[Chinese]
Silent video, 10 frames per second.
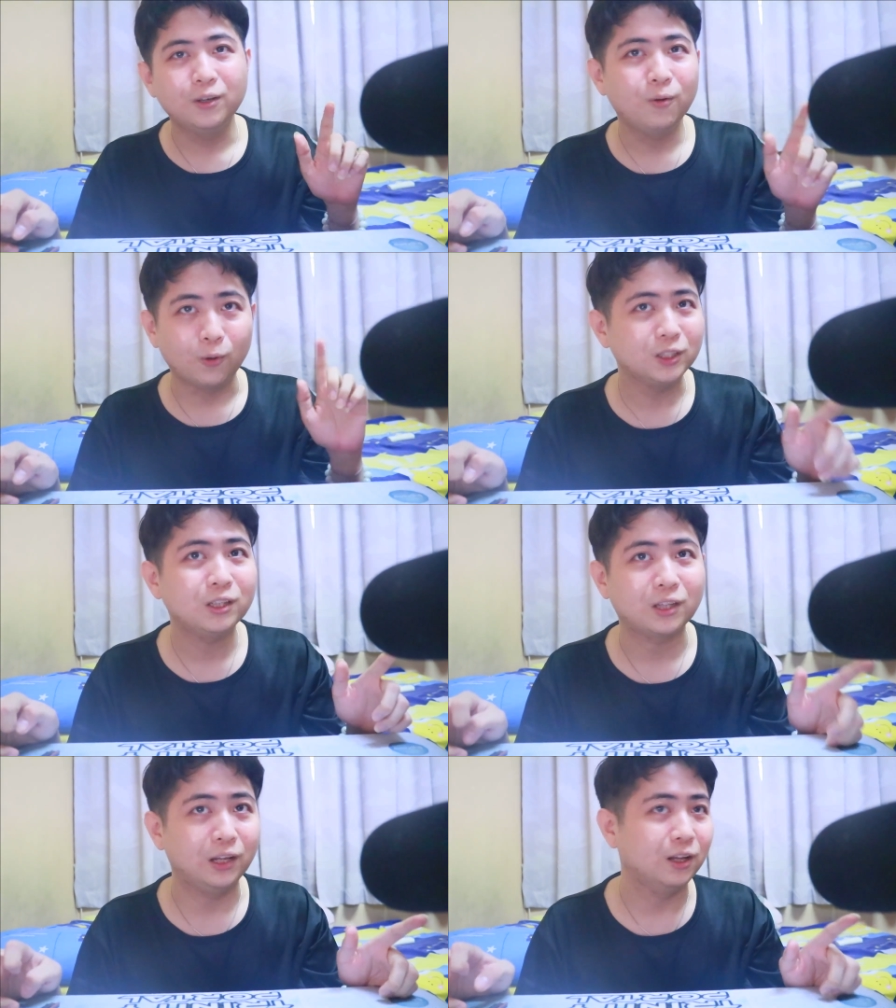我是
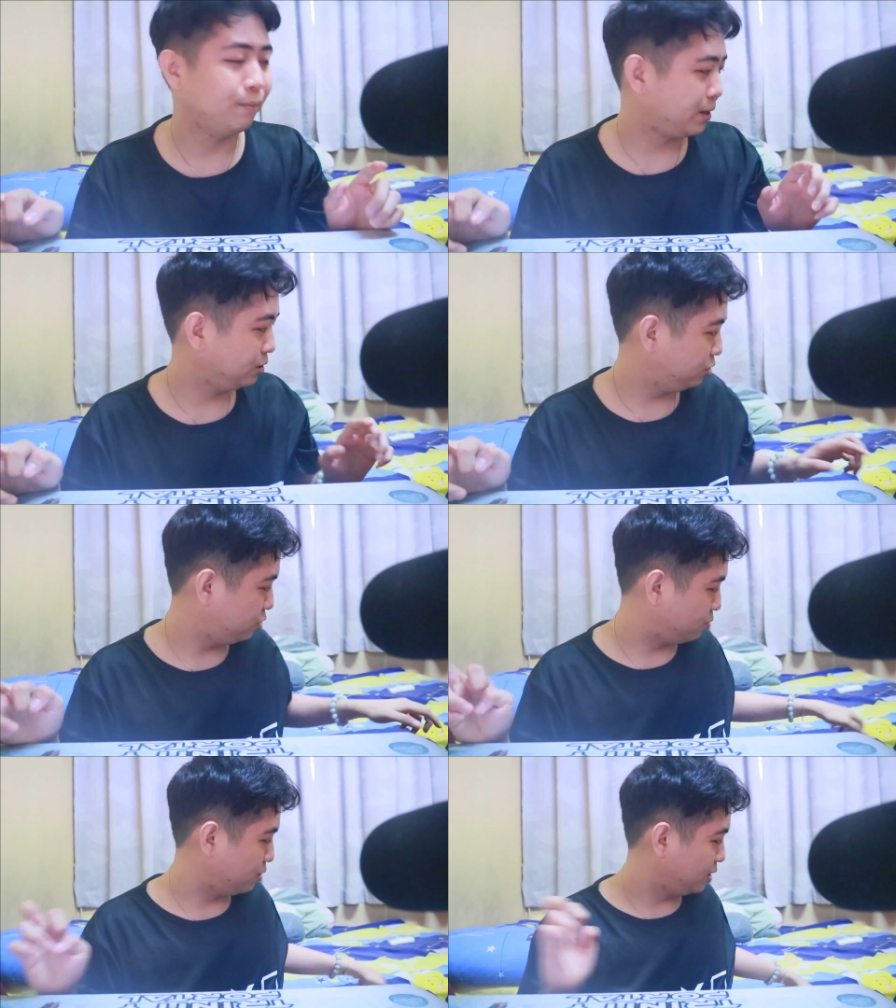等了蛮
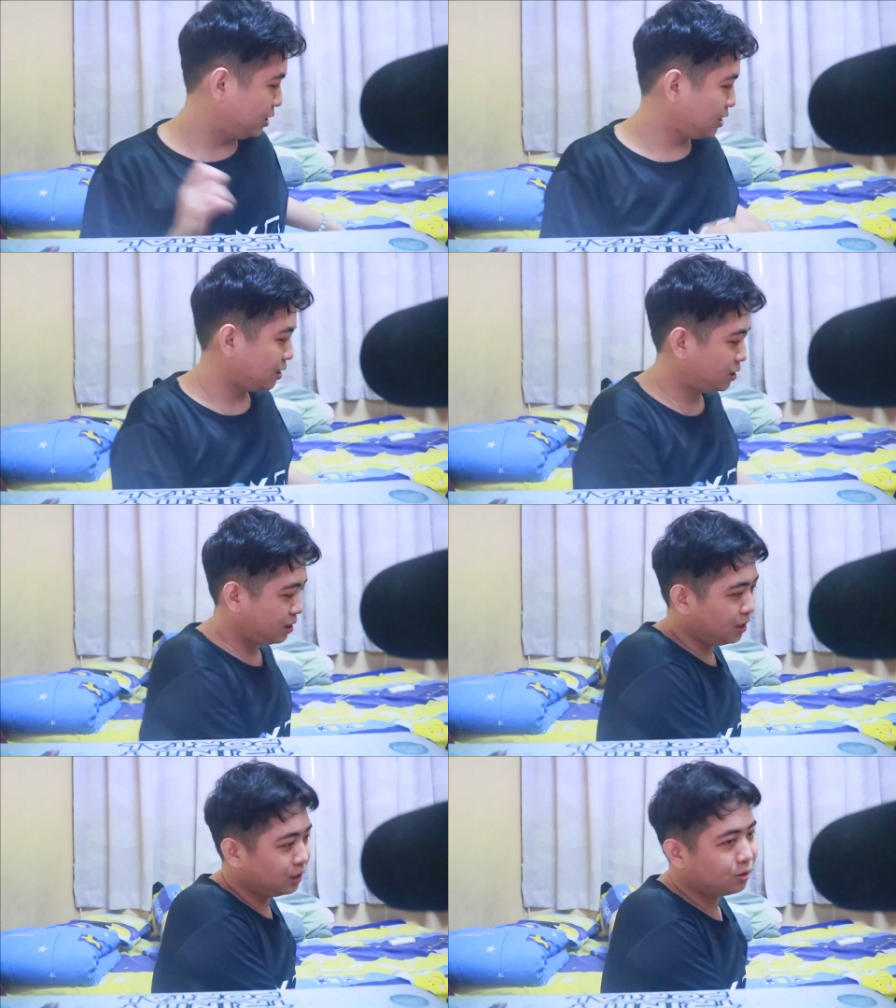久了，一下
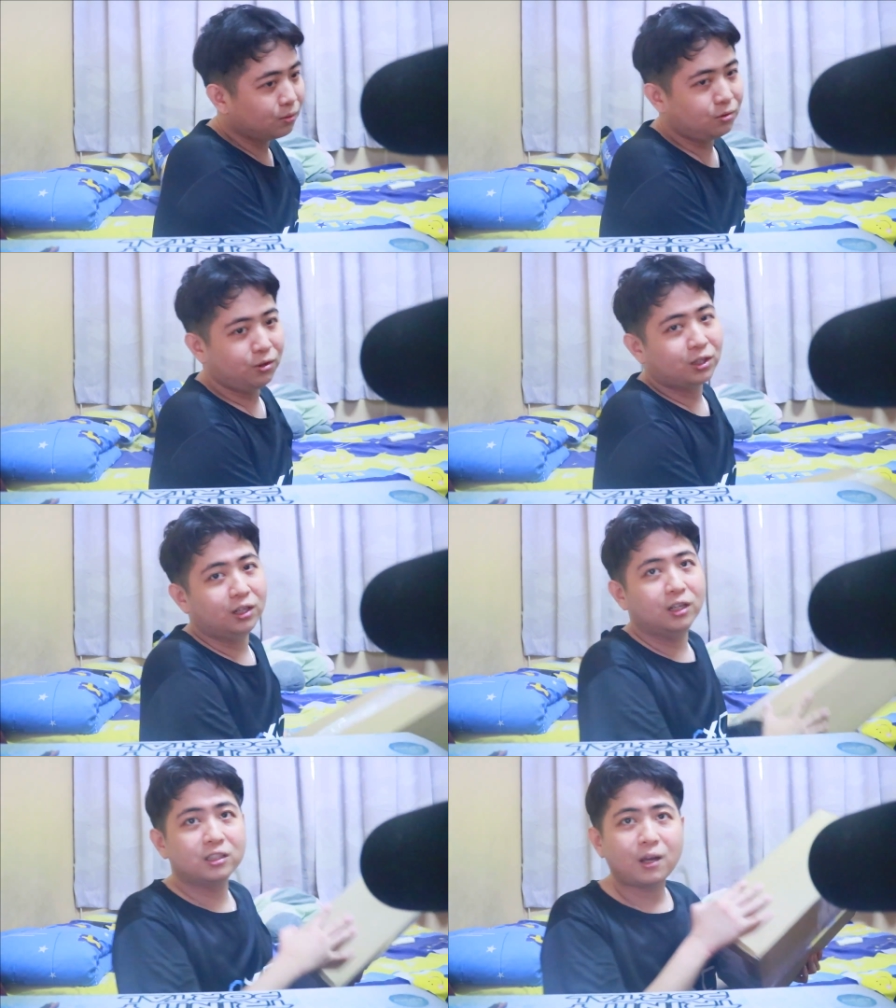子了，终于等
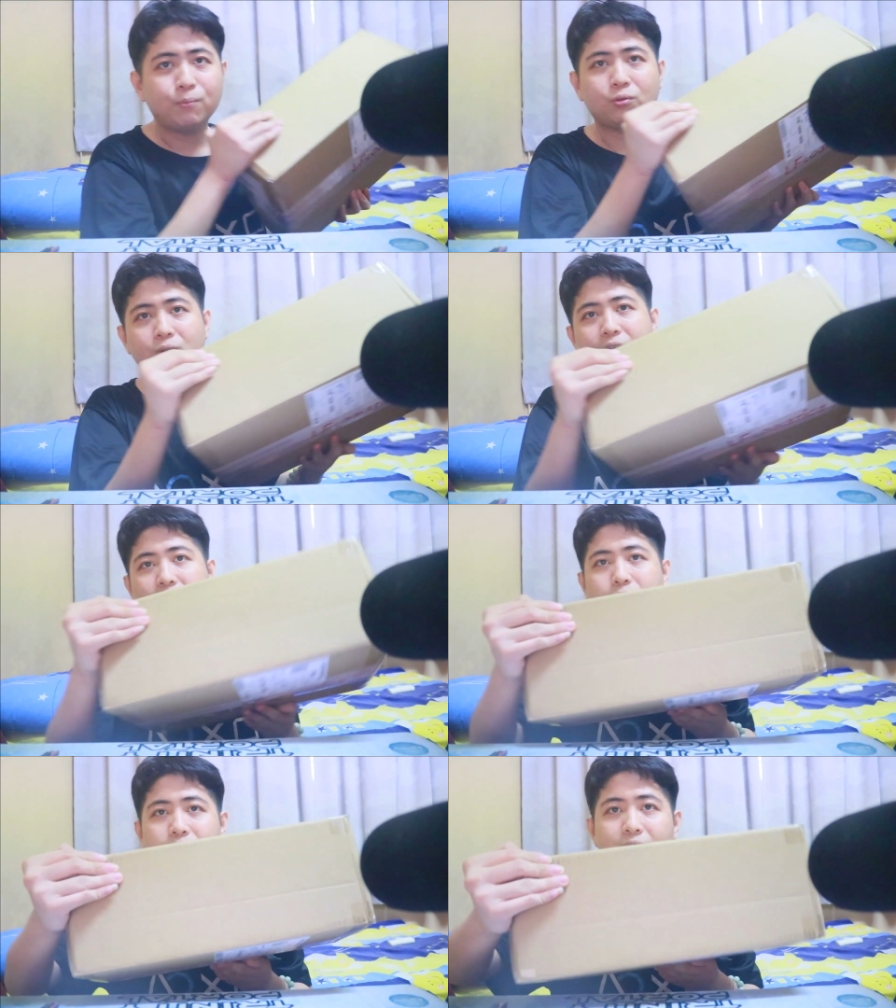了差不多一个
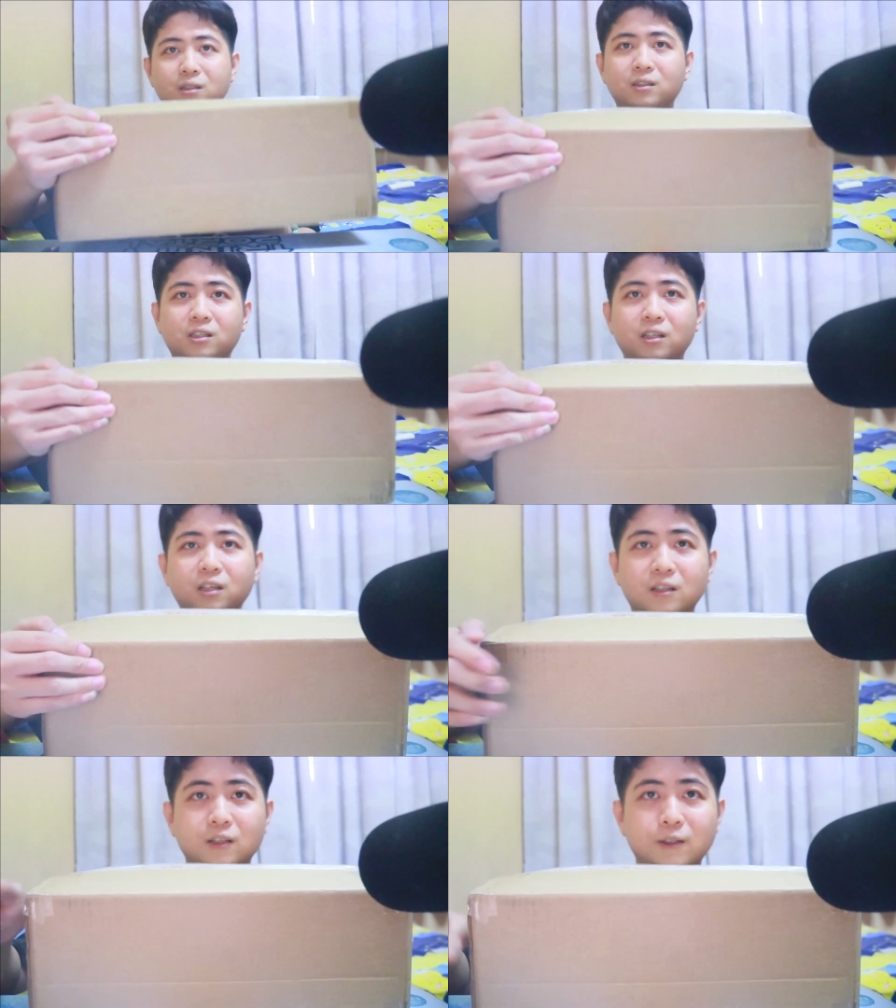多星期，
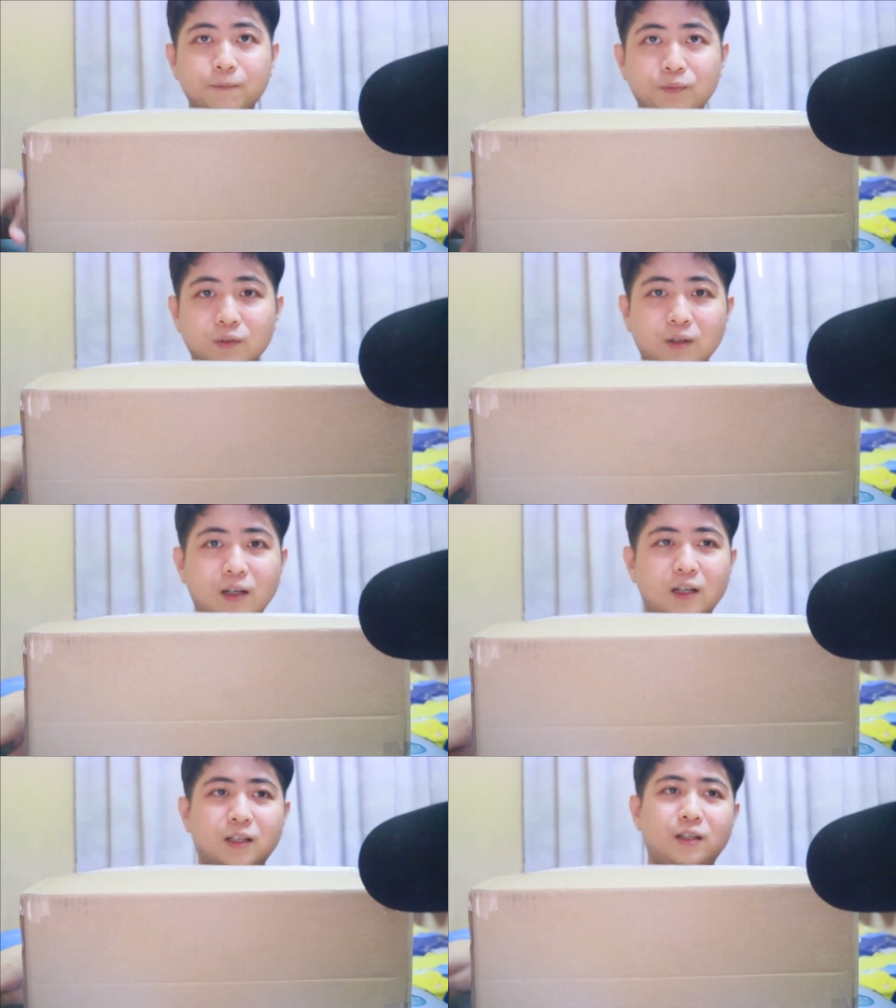
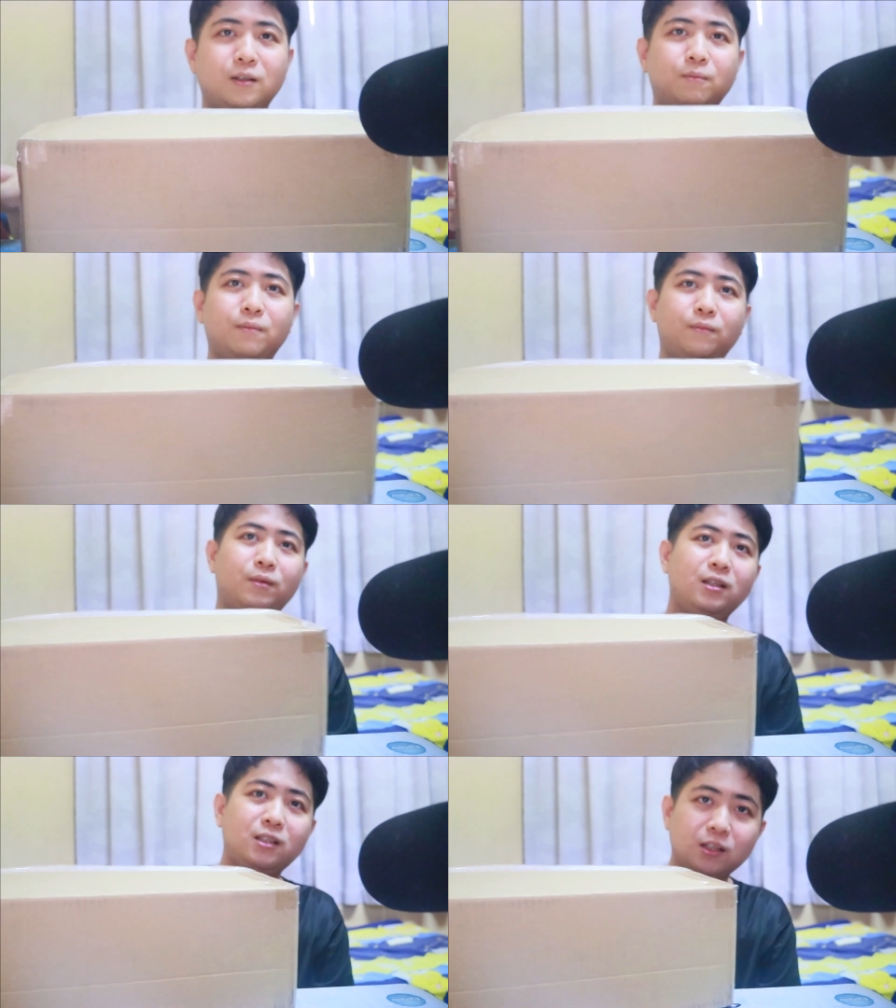啊，
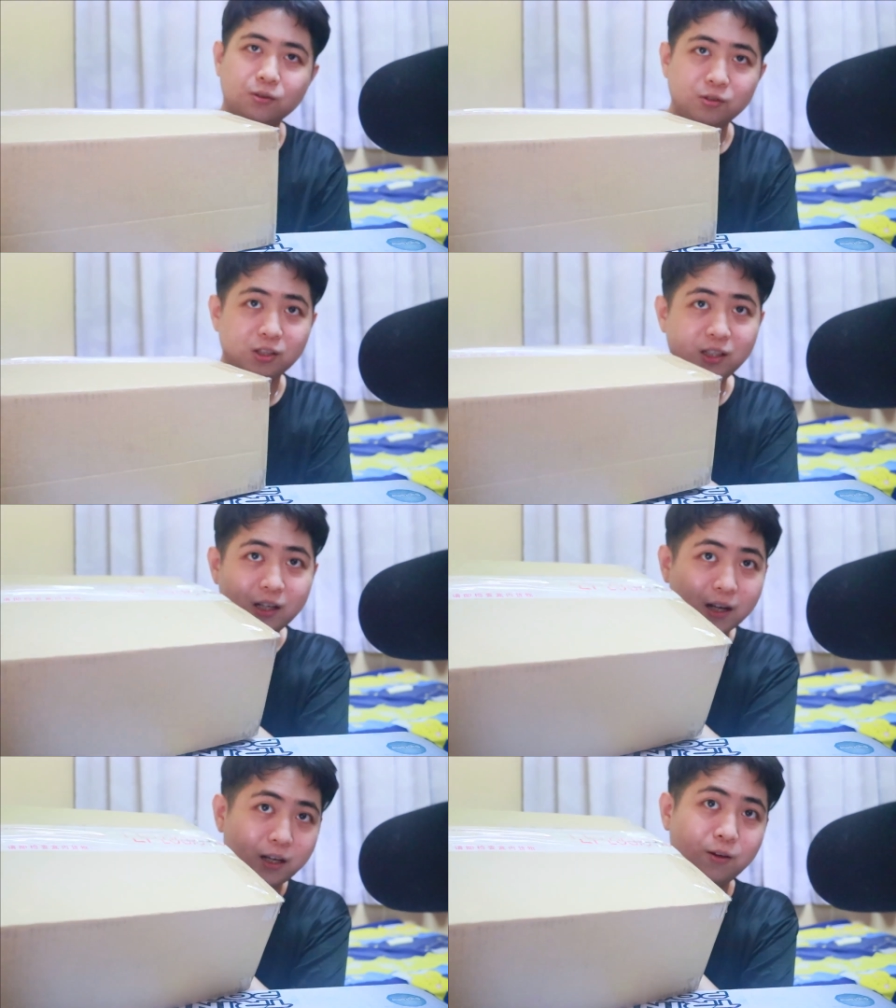卖家终于寄
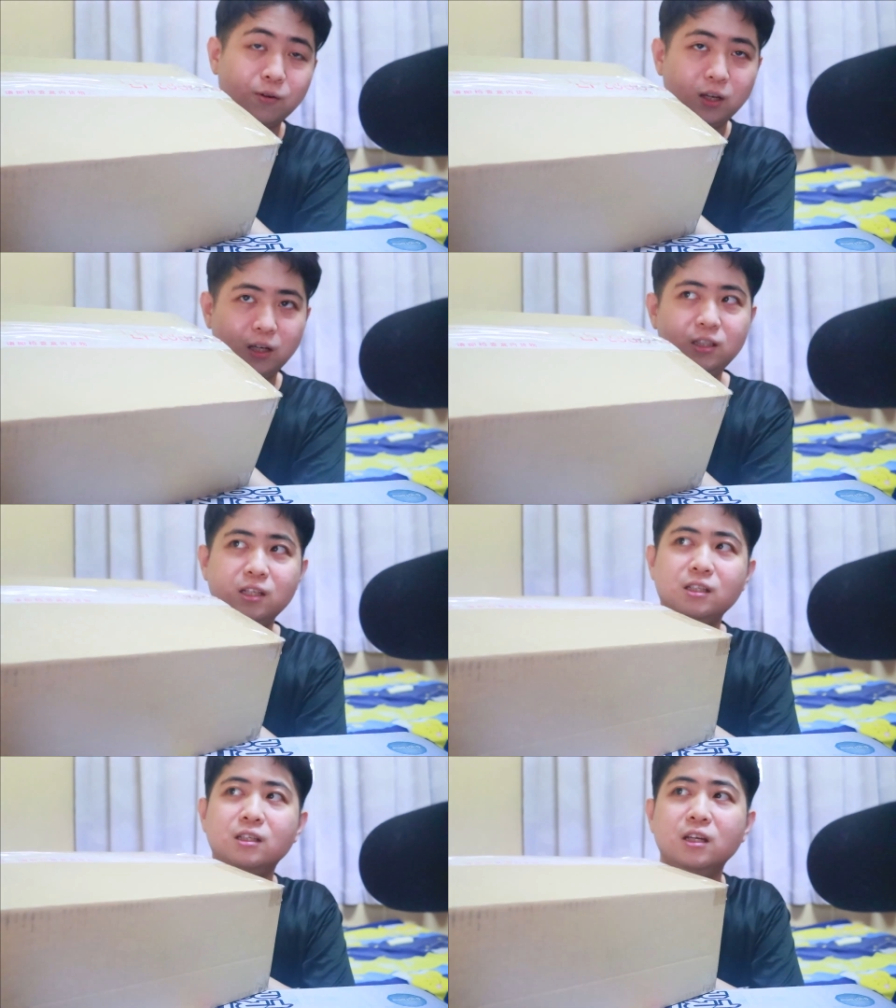来给我了，而且是